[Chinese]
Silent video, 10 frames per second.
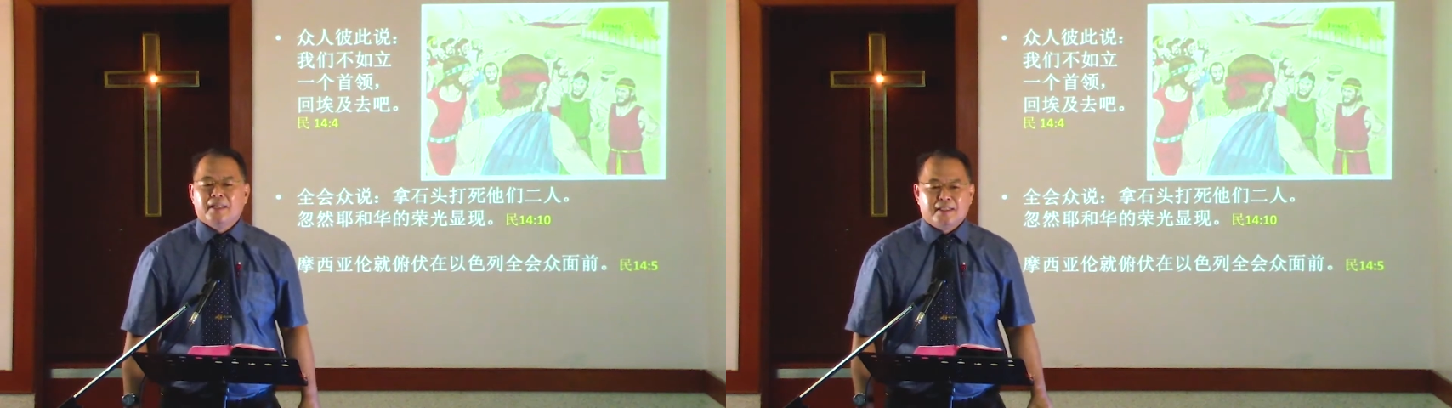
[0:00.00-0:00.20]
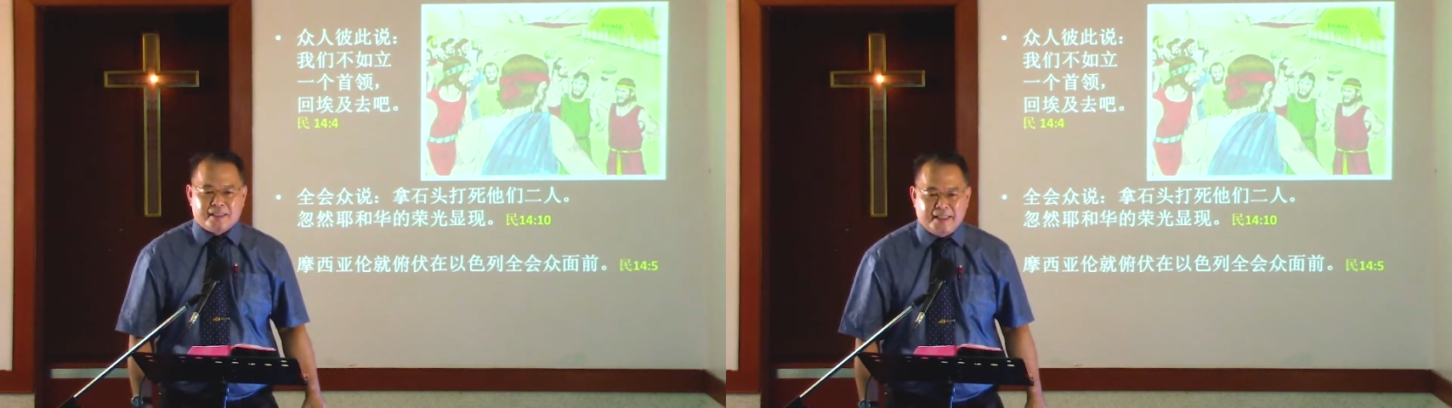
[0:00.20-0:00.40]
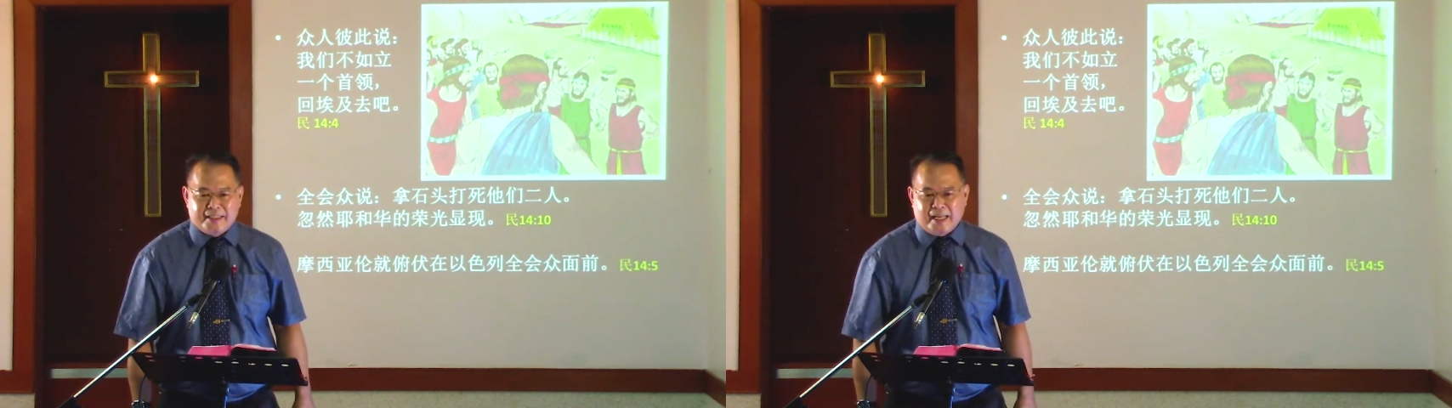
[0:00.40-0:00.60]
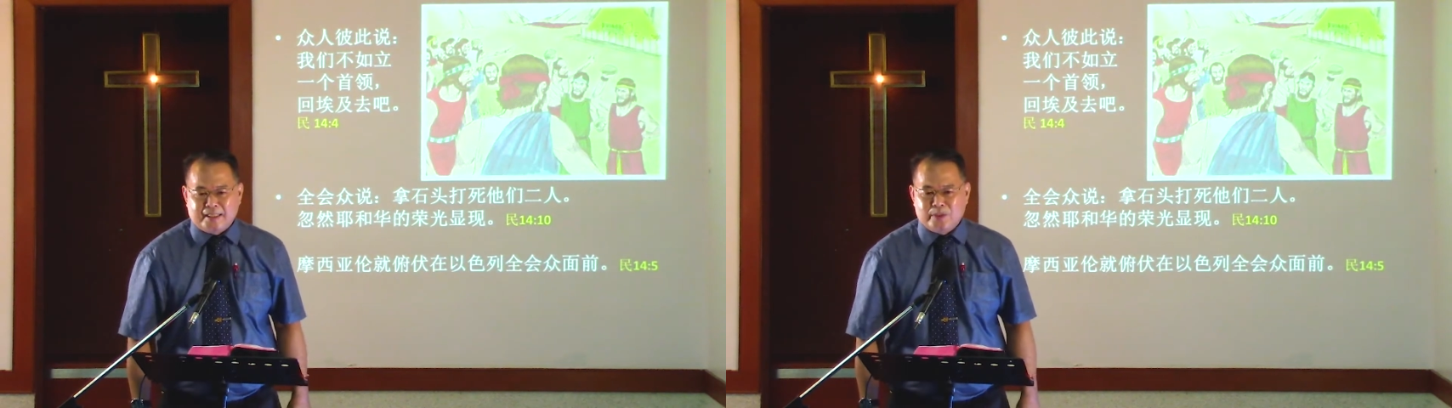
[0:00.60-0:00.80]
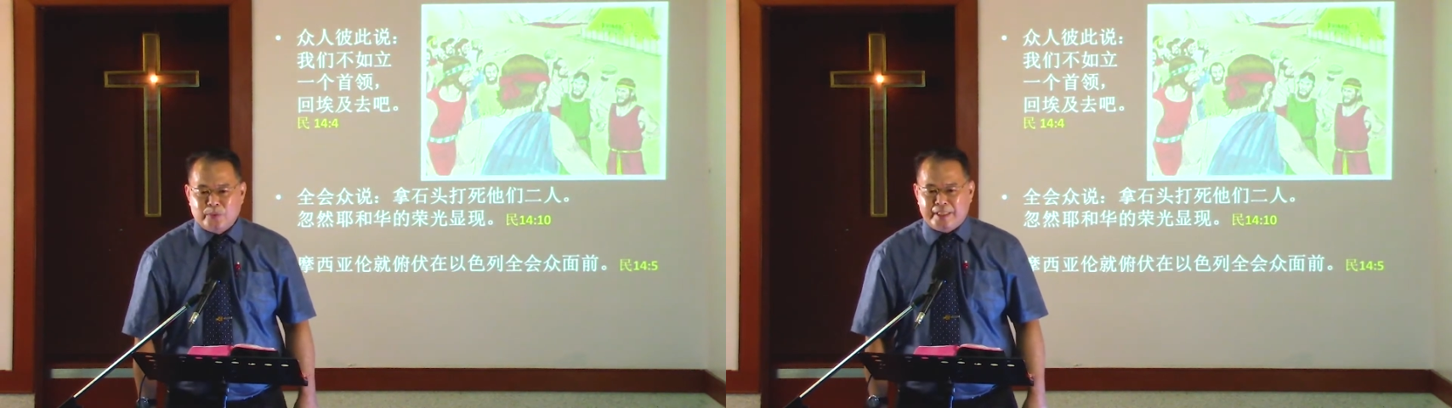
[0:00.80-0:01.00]
这一场
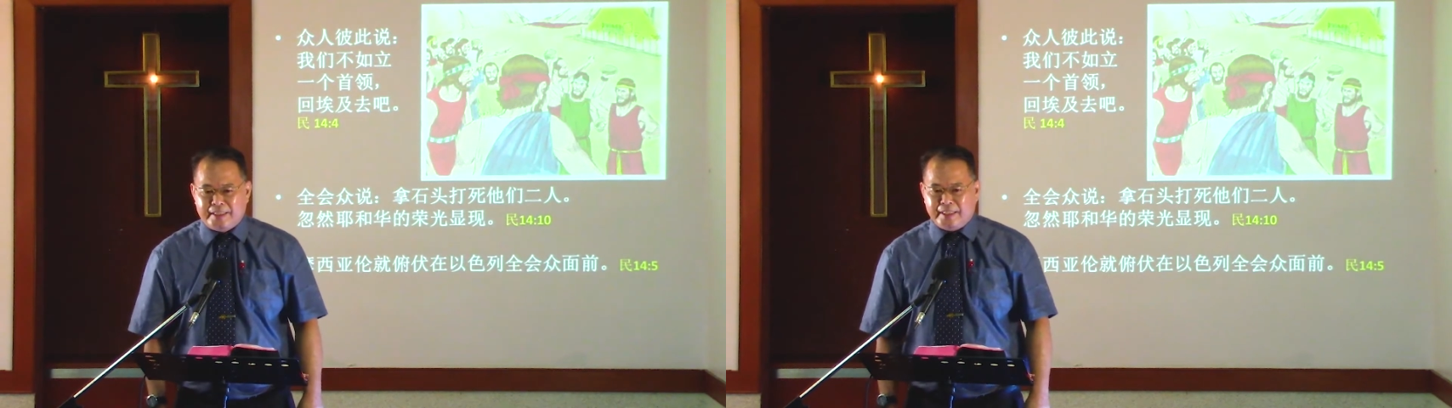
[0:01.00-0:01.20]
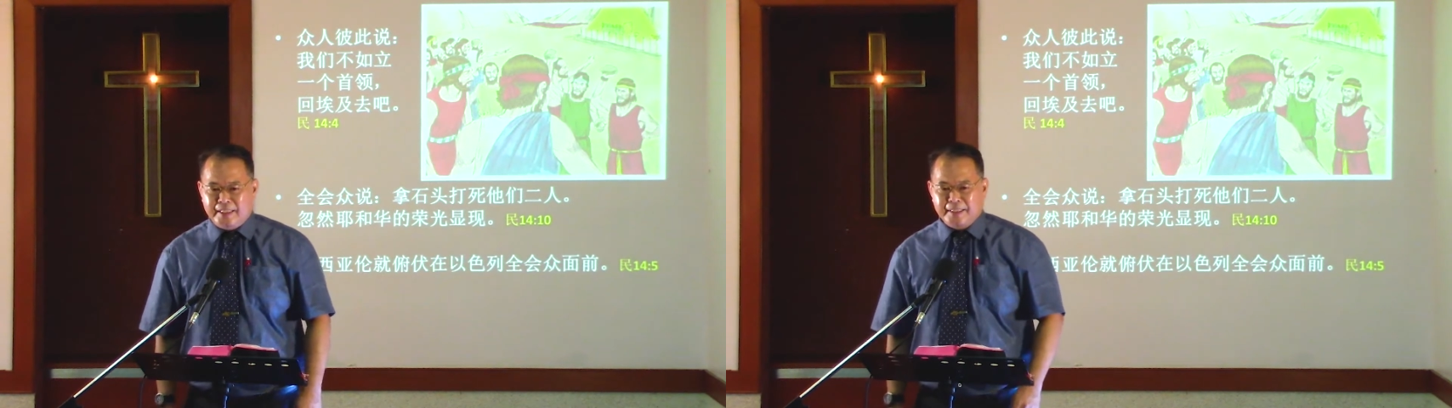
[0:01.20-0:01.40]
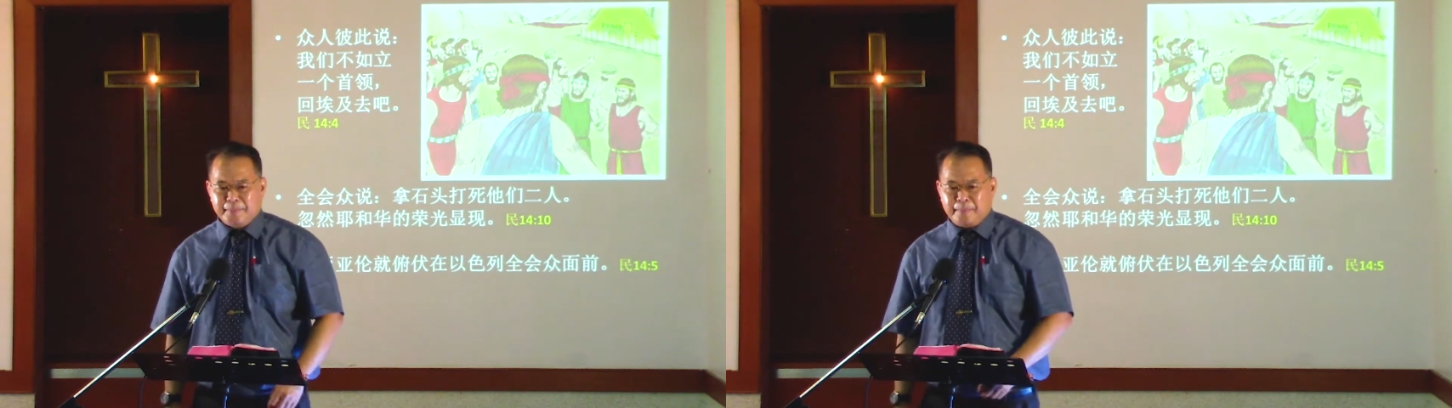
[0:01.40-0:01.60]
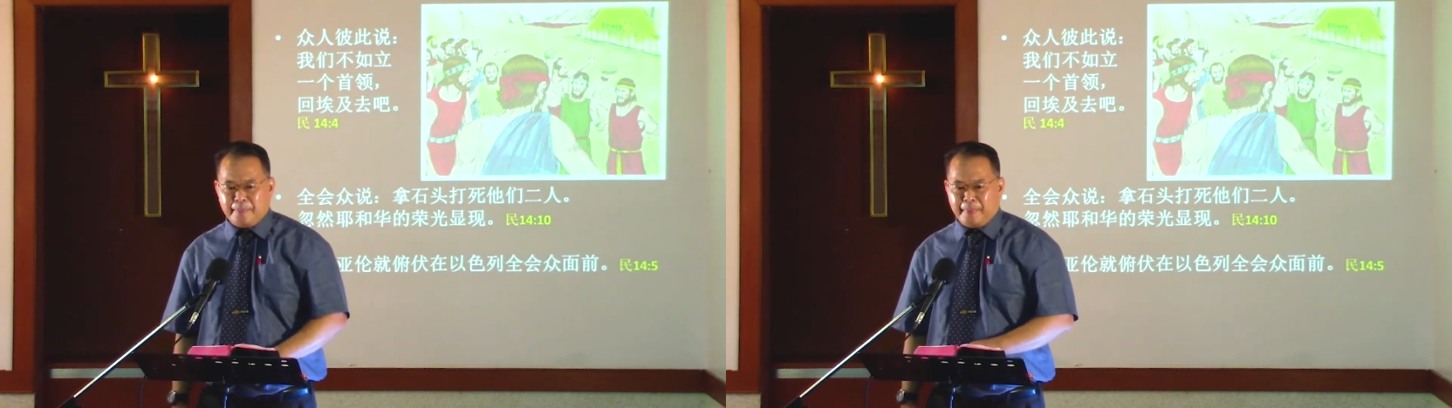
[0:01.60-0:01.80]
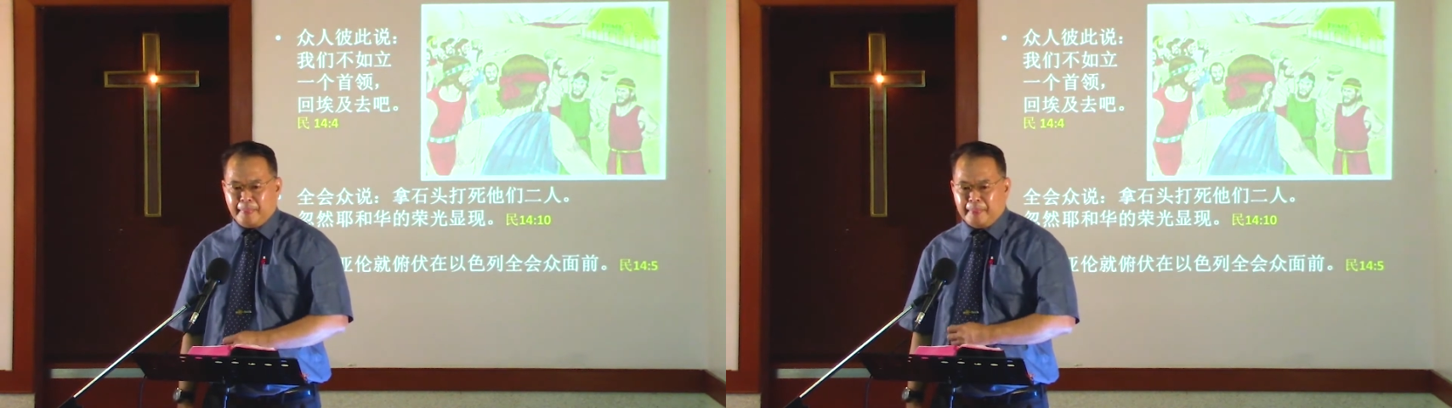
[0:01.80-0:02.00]
的危机，
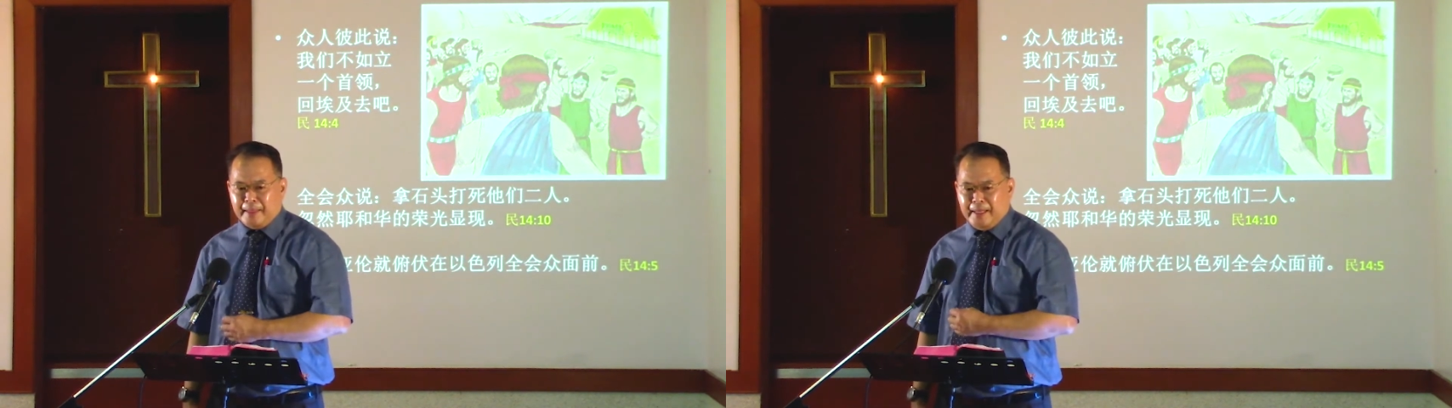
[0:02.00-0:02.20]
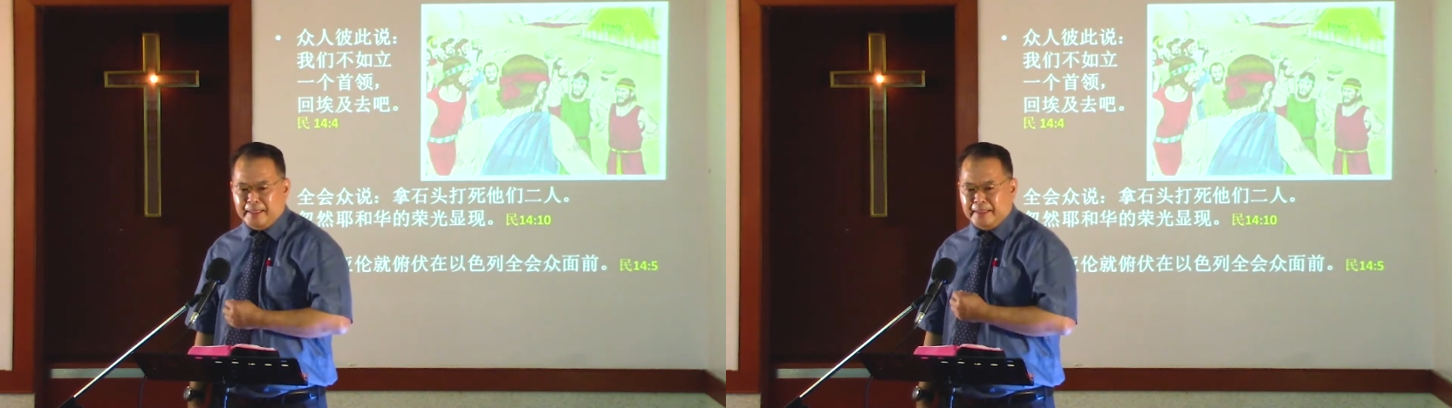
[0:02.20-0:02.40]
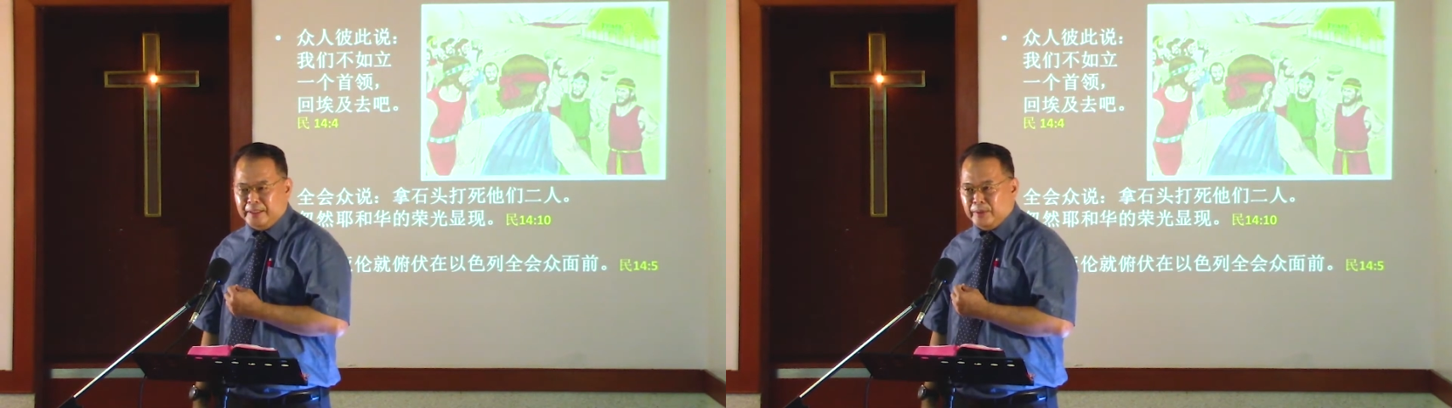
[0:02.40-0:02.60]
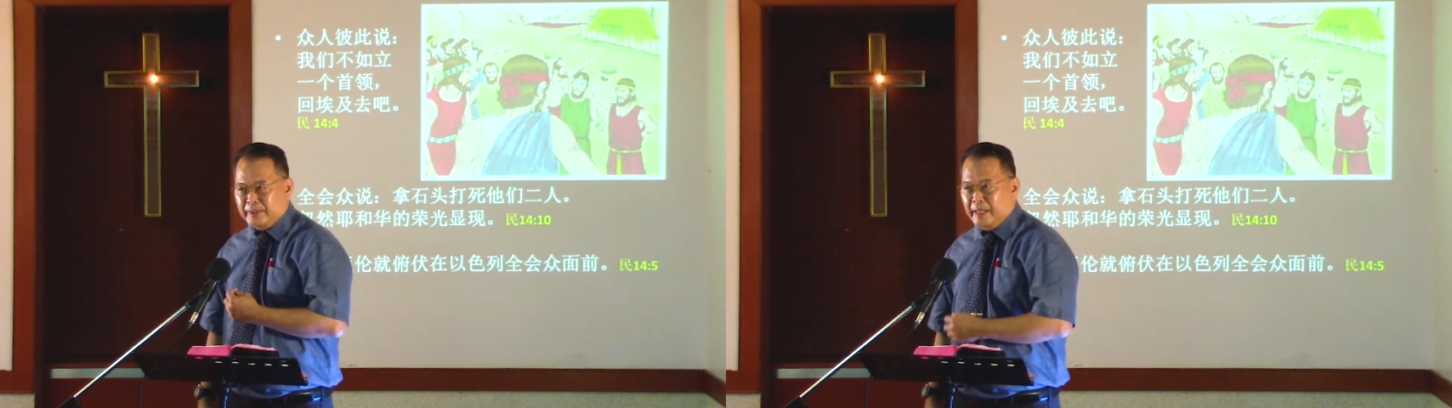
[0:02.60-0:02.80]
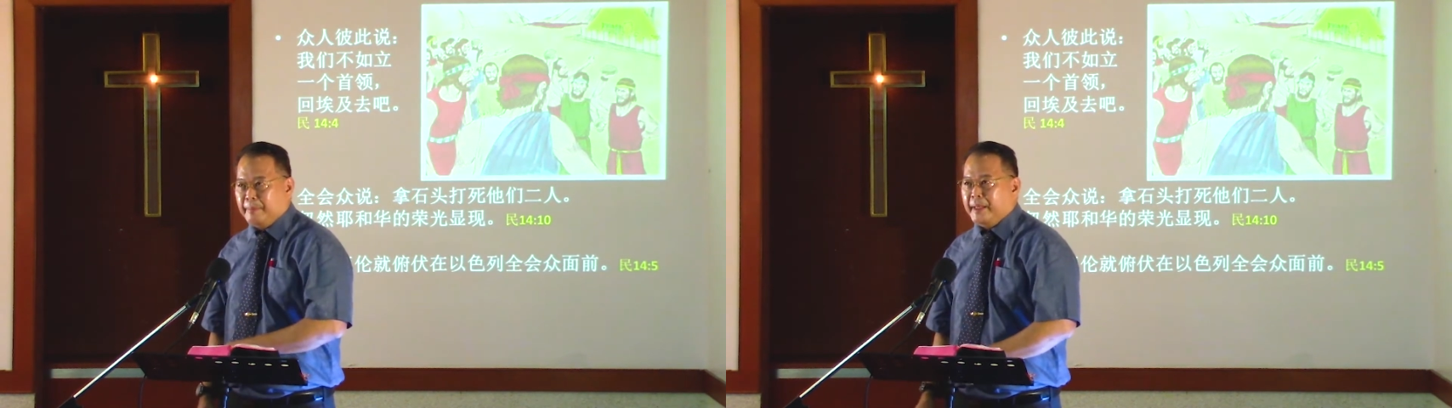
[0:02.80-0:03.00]
啊，弟兄
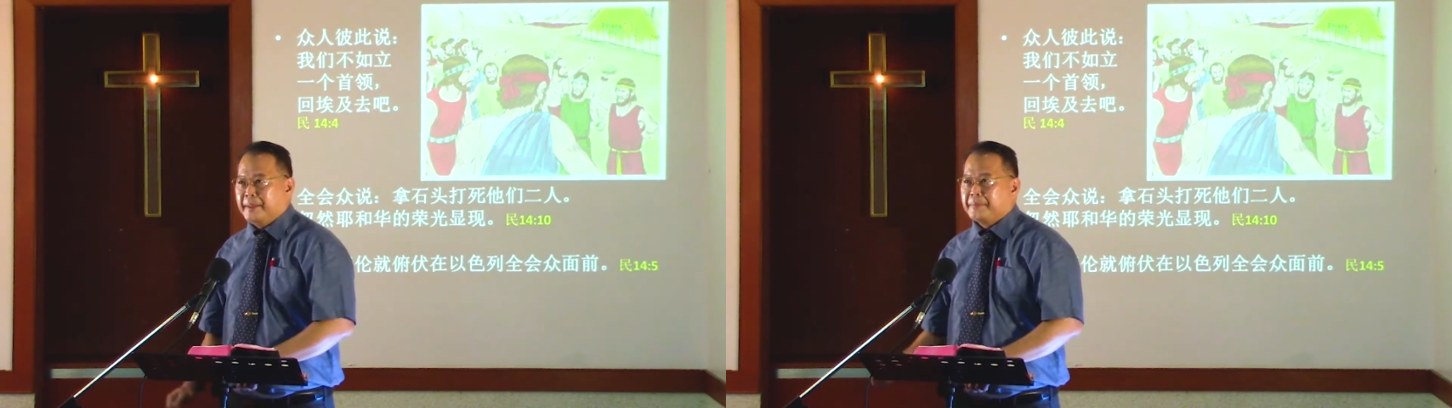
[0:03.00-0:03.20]
姐妹，